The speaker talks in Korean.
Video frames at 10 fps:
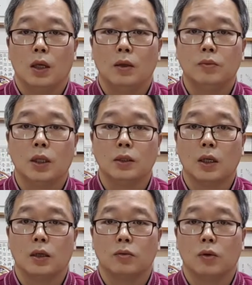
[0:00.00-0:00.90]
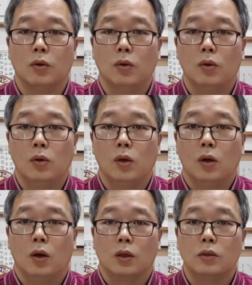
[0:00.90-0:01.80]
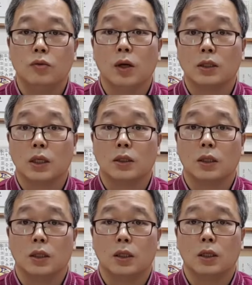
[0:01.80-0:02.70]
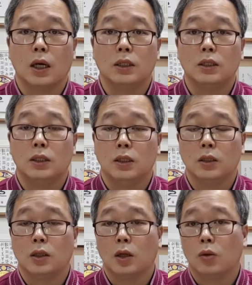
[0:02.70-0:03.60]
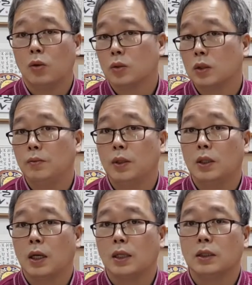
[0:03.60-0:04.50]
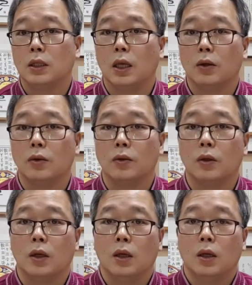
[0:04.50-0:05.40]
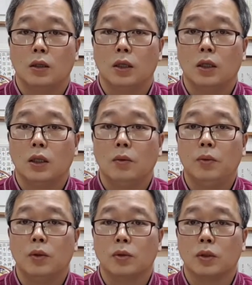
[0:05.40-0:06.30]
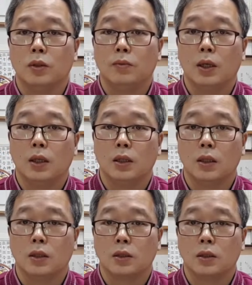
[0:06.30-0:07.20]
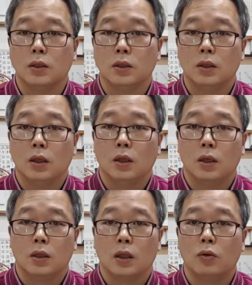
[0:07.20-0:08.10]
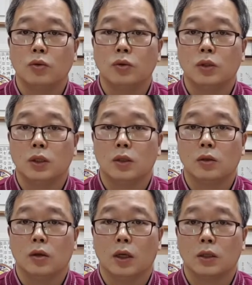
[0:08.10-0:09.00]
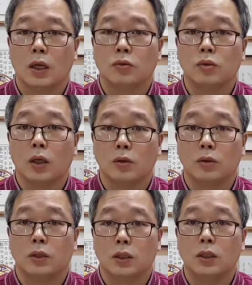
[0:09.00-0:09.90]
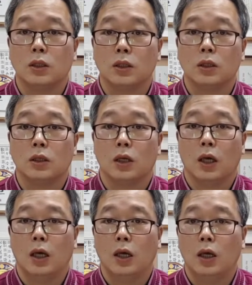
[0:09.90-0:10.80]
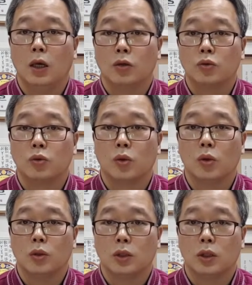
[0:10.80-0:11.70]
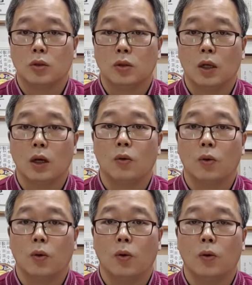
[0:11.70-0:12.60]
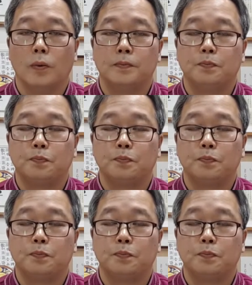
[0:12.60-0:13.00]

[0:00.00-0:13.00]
임상상으로 어, 근육학체에서 여러 가지 형태로 설명을 하는데요. 이 TP로서 의미가 있는 것은 대우드 직근과 상두사근 저는 그렇게 주로 치료를 하고